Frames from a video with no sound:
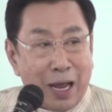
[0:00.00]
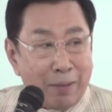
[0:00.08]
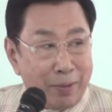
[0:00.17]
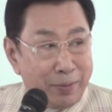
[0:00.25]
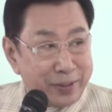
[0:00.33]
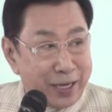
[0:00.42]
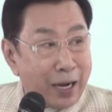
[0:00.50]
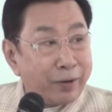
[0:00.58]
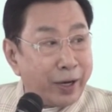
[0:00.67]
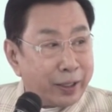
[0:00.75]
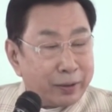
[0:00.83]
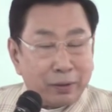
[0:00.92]
ถามเป็นภาษาอั
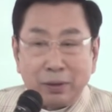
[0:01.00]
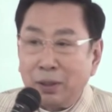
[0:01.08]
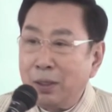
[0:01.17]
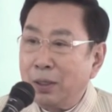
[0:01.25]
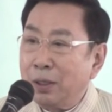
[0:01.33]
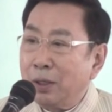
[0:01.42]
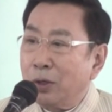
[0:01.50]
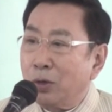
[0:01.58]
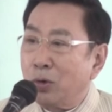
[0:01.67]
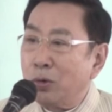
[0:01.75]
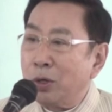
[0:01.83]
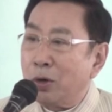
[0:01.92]
งกฤษ
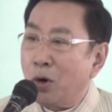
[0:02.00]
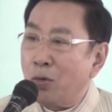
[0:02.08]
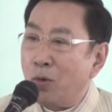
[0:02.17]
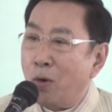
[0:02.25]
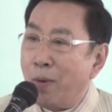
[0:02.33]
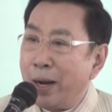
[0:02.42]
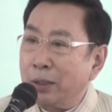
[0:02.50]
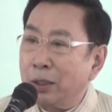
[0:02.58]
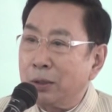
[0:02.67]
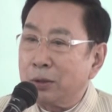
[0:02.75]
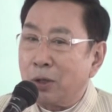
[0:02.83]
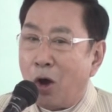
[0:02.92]
คุณณรงค์วงศ์วรรณ
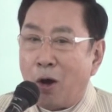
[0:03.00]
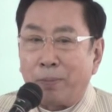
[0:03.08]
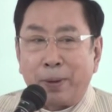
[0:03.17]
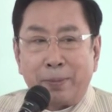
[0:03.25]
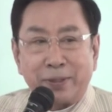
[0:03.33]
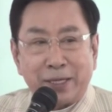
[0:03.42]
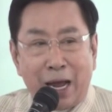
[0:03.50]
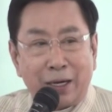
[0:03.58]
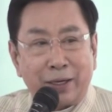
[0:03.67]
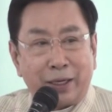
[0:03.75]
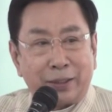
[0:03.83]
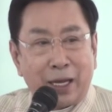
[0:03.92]
ก็ตอบเป็นภาษา
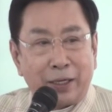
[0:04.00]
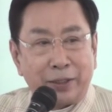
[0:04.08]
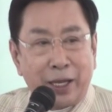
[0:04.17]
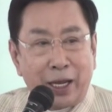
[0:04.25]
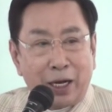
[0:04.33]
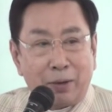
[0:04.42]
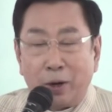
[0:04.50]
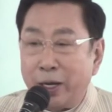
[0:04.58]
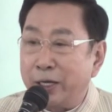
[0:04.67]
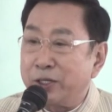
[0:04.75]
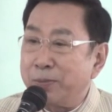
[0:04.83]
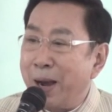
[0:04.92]
อังกฤษทันทีแล้วบอก
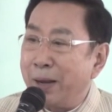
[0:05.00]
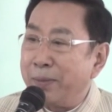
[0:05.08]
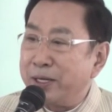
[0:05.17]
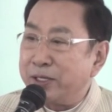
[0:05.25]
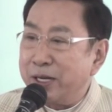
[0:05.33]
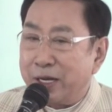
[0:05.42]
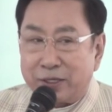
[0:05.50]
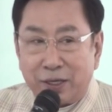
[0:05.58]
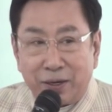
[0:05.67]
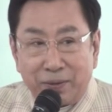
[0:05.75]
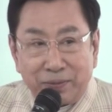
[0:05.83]
it's my business